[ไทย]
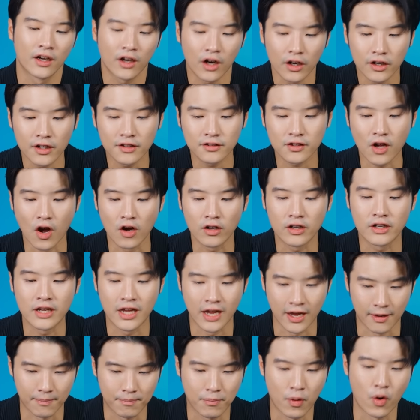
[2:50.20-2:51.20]
ข้อที่2คือ
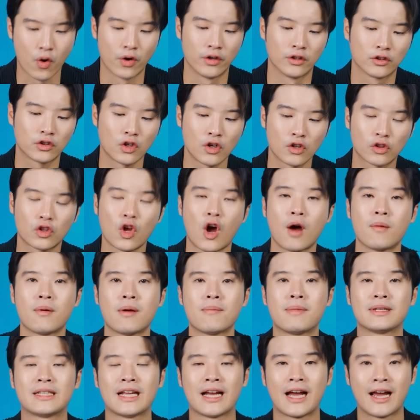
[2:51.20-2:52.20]
เหตุผลต้นตอมั
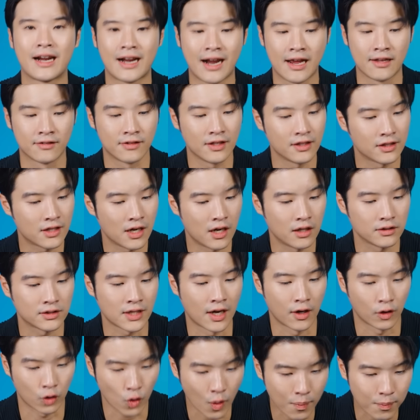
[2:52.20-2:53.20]
นมาจากอะไรซึ่งก็
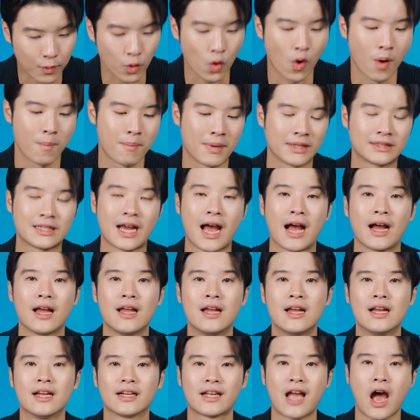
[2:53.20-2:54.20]
จะรวบรวมมาจาก
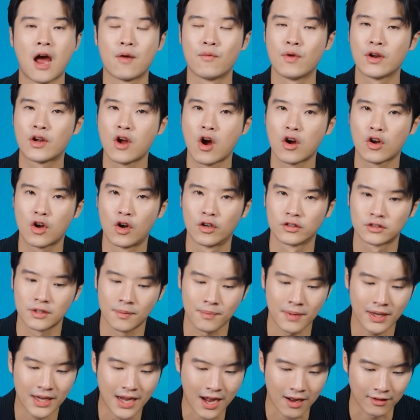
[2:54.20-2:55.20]
การวิเคราะห์ของ
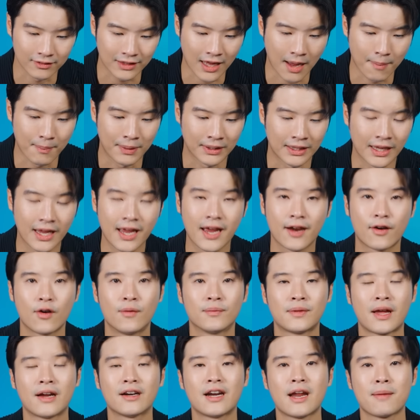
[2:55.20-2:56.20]
สำนักข่าวต่างประเทศรว
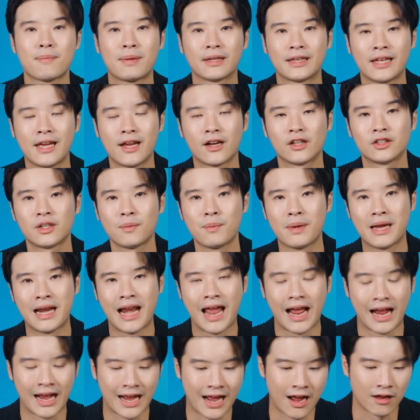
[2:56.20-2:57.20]
มทั้งในประเทศก็จะมีแห
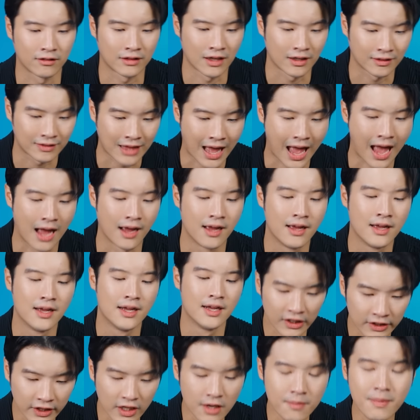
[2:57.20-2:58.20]
ล่งข่าวต่า
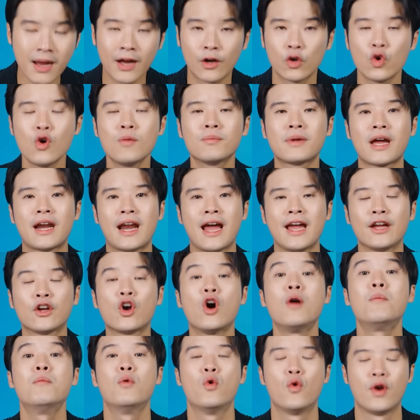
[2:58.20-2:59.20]
งๆที่มาร่วมกันให้
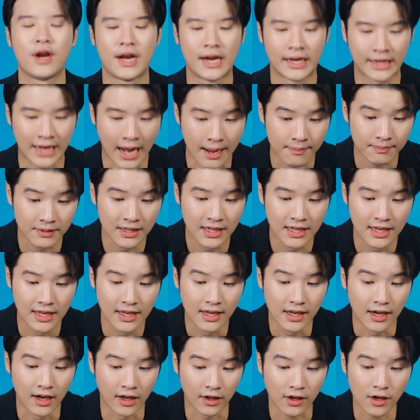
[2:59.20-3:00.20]
ข้อมูลนะครับ
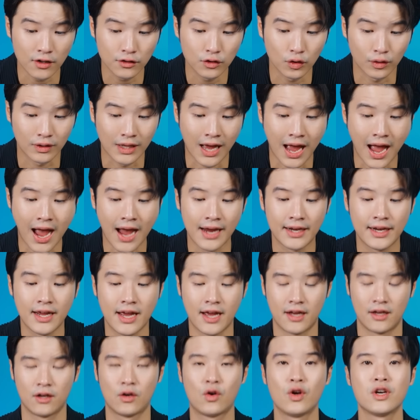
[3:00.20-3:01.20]
แล้วก็สุดท้ายเนี่
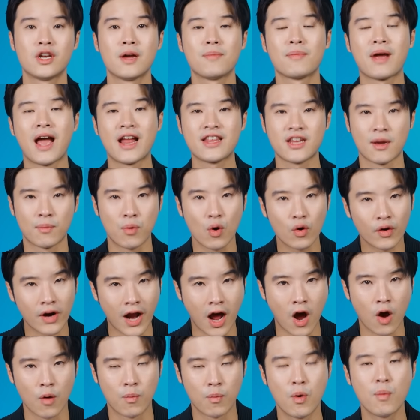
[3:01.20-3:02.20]
ยคนทำงานอย่างพวก
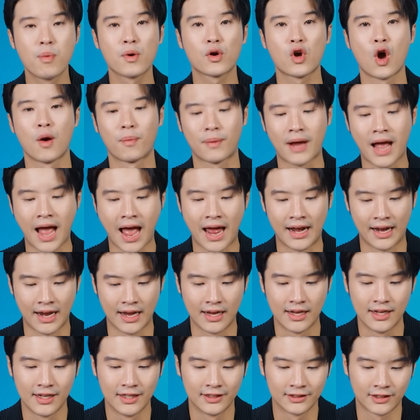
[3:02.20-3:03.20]
เราผู้ประกอบการเนี่
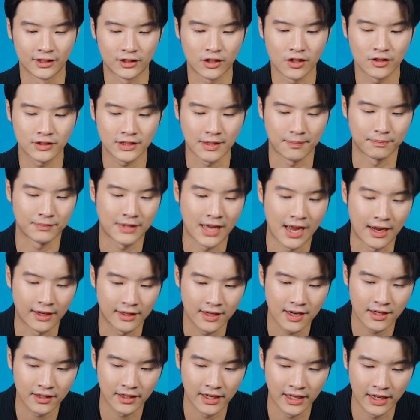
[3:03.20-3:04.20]
ยจะต้องจับตา
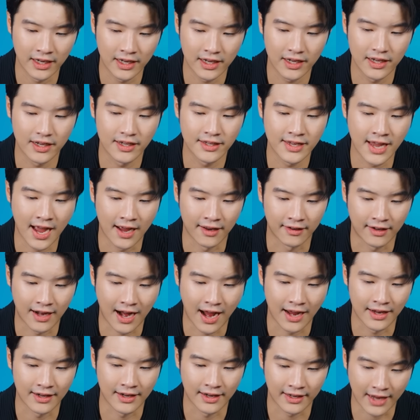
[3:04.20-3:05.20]
เรื่องนี้อย่างไร
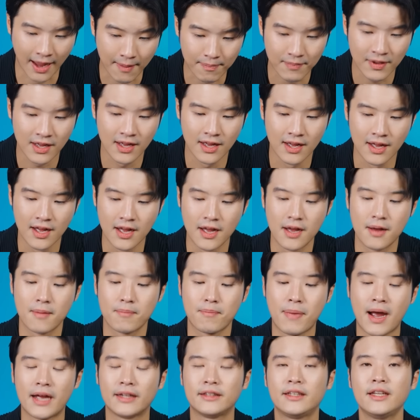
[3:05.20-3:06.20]
นะครับ
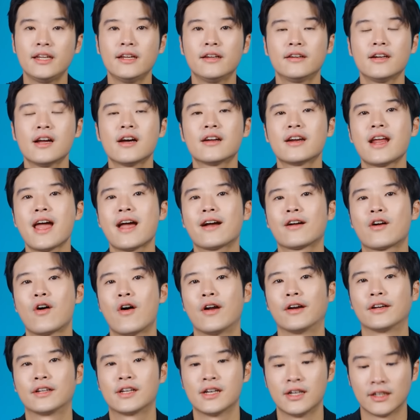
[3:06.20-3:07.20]
ไปที่เรื่องแรกก่
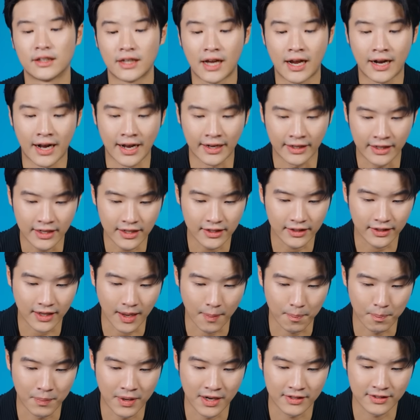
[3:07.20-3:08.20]
อนเกิดอะไรขึ้น
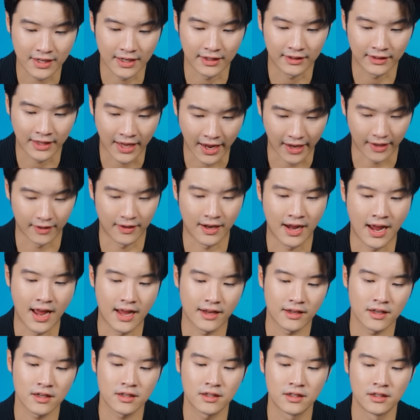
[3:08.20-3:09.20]
กับบริษัทเทคนะฮะ
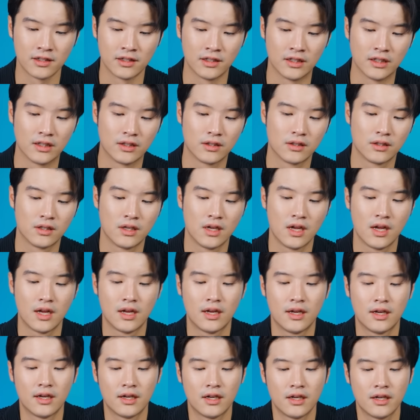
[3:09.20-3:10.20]
ก็คือ
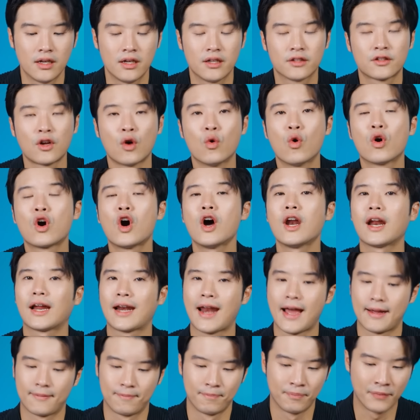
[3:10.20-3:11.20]
2หัวข้อห
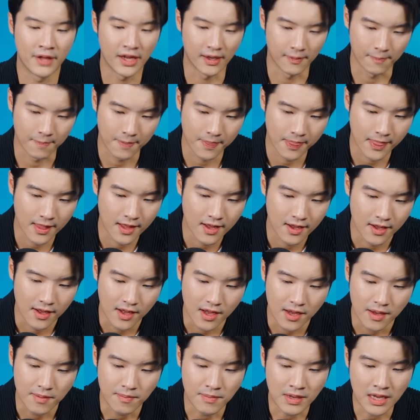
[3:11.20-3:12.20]
ลักๆ1
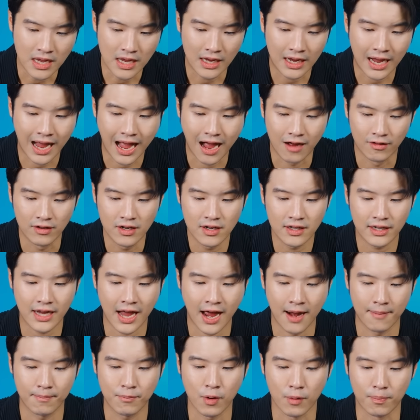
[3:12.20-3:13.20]
มีข่าวเรื่อง
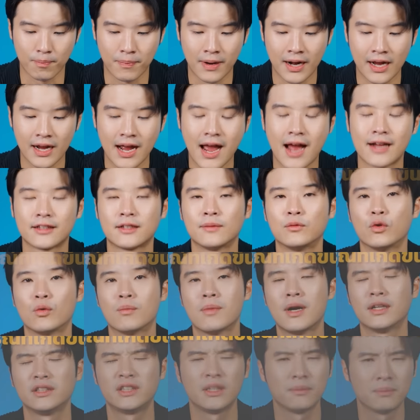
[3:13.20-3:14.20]
การปลดพนักงานจำนวน
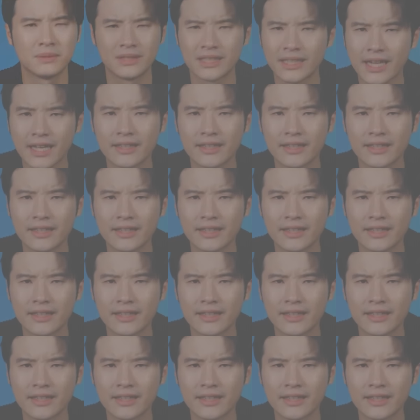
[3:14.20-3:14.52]
มากจริงไม่ใช่